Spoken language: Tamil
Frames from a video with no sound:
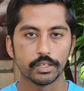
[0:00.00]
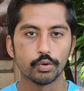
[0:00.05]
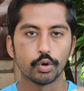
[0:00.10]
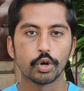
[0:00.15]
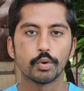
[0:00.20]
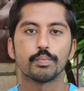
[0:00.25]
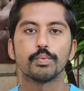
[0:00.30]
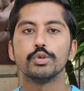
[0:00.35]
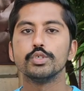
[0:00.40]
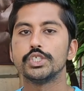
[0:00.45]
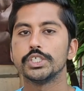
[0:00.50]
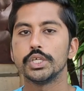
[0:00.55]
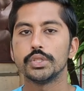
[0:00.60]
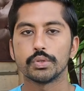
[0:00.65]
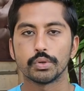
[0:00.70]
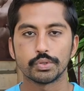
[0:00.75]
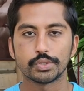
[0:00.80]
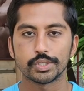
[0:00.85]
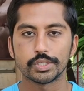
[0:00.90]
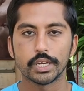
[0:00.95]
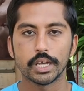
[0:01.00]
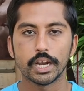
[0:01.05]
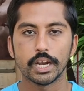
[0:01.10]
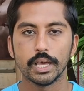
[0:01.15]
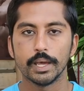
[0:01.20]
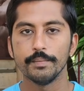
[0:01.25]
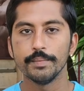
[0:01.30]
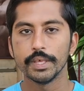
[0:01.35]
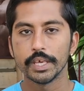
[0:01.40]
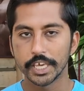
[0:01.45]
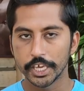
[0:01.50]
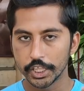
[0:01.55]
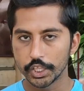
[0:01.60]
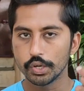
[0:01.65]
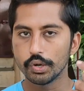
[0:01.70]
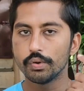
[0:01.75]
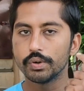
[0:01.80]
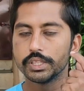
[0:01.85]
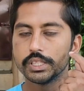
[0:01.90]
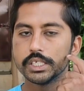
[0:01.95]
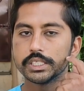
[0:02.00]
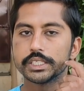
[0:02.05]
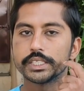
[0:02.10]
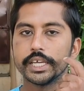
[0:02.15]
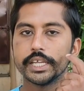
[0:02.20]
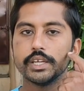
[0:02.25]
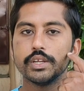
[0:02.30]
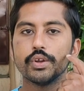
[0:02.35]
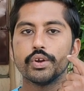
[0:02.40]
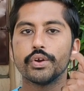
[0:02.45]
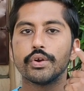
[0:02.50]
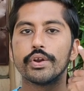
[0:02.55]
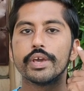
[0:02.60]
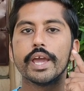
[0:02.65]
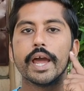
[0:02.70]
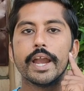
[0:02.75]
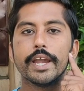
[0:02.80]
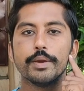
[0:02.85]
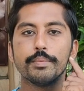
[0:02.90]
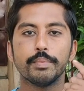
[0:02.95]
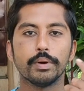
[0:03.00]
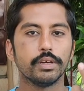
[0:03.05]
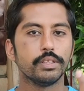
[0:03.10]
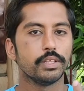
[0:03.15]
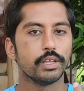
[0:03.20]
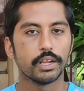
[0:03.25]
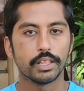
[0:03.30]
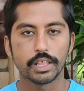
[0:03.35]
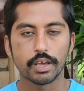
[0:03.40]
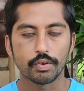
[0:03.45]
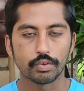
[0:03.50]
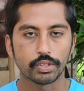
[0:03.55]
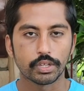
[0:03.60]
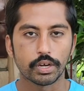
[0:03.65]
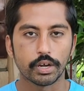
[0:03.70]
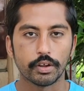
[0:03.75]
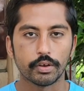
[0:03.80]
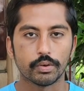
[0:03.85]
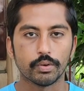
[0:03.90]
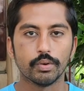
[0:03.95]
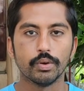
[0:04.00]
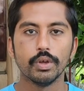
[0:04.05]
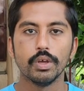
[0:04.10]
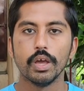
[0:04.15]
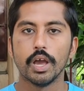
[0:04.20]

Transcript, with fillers: ஒரு பூஞ்சை தொற்றுனால இதுவும் வந்து ஸ்கின்னுடைய அடிப்பகுதியில தான் வந்து நடக்கும்